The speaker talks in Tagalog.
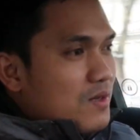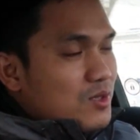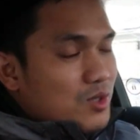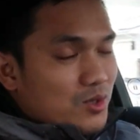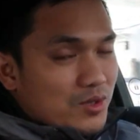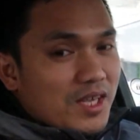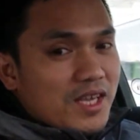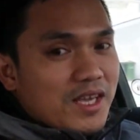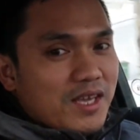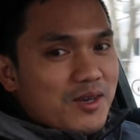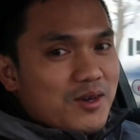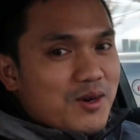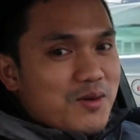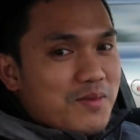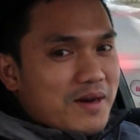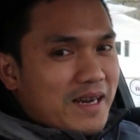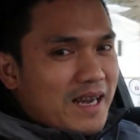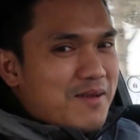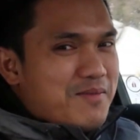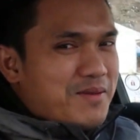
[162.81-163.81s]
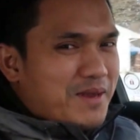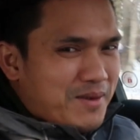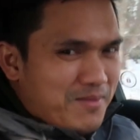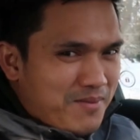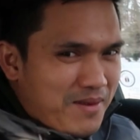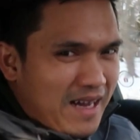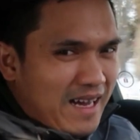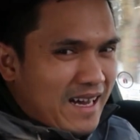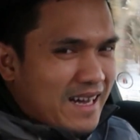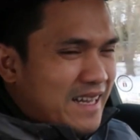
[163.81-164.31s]
So tingin ko marami
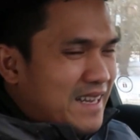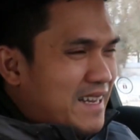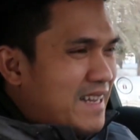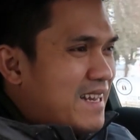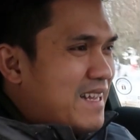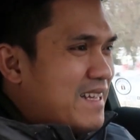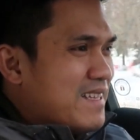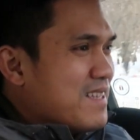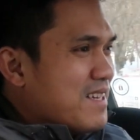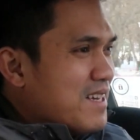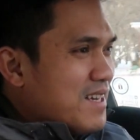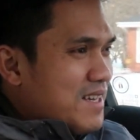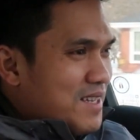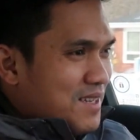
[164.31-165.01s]
rin makaka-relate